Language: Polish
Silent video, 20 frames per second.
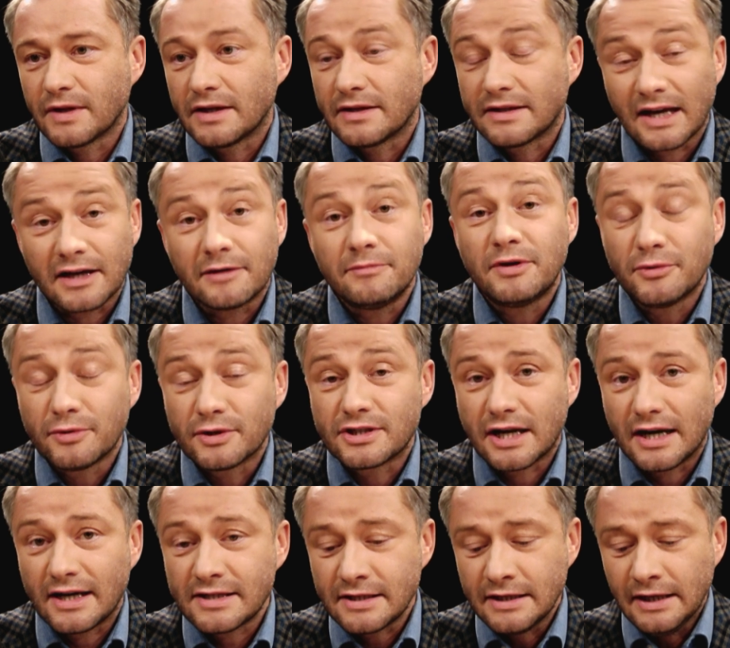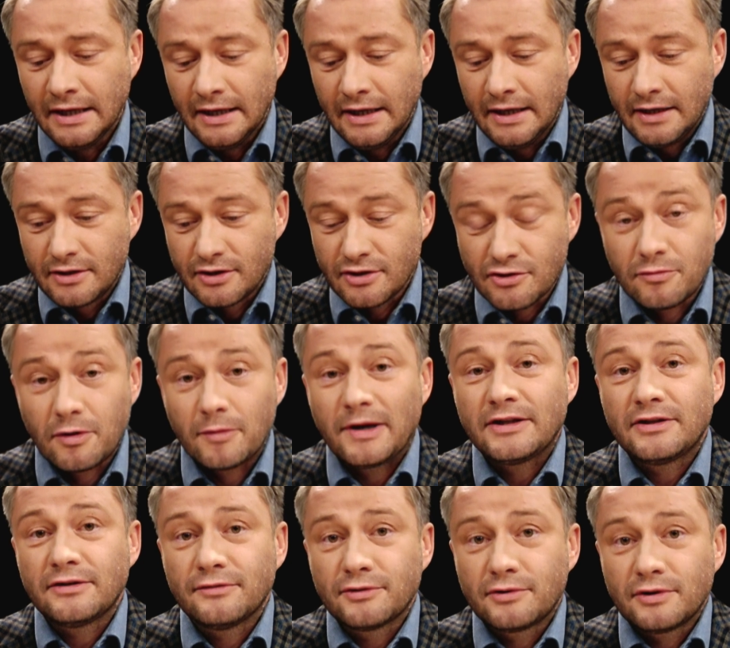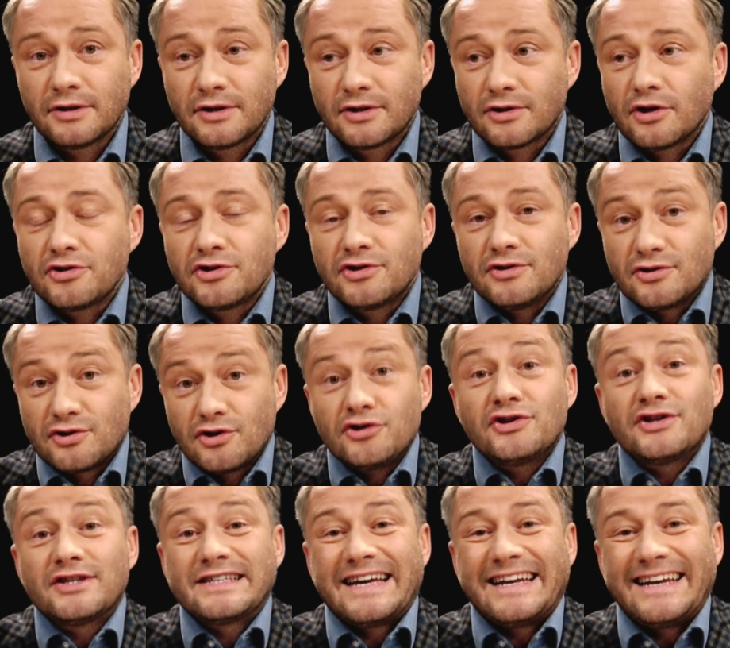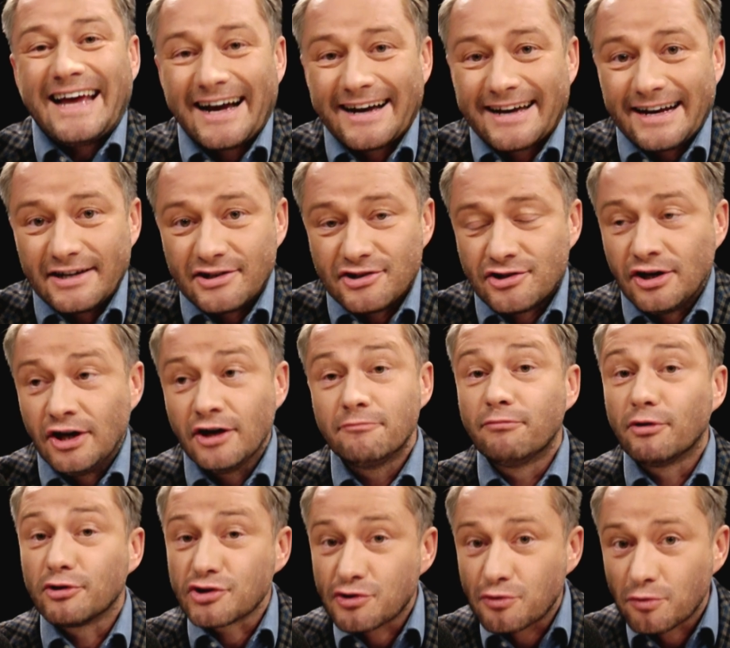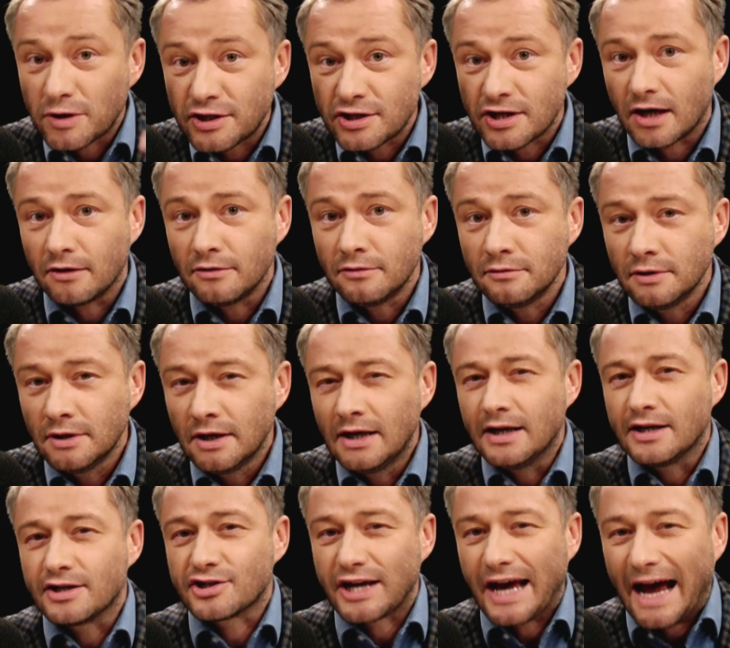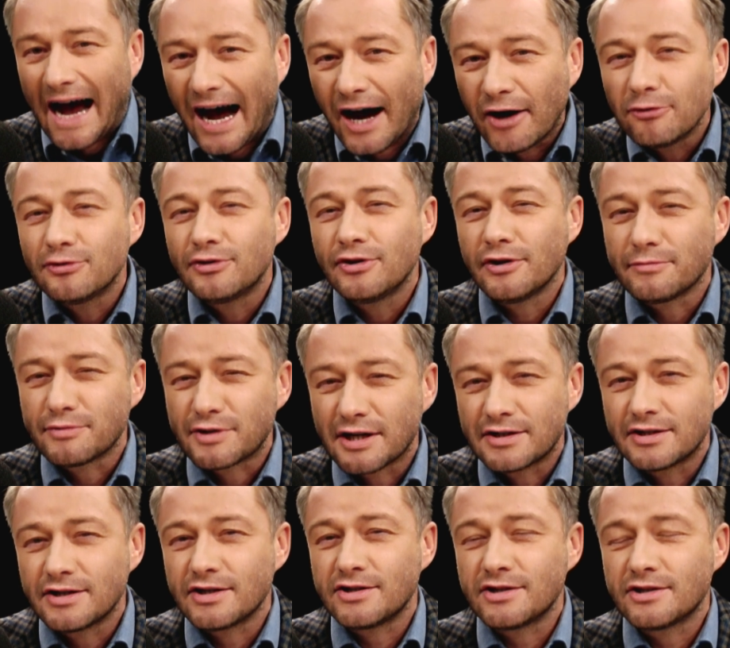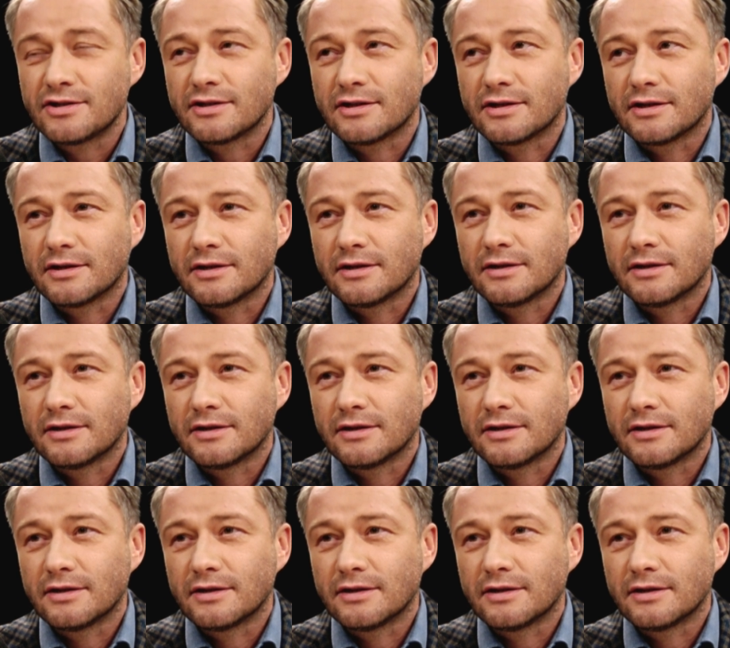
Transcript: e, tak miły czas. To są momenty, w których ktoś coś chce nagrać, bo słyszał, że audio przecież e,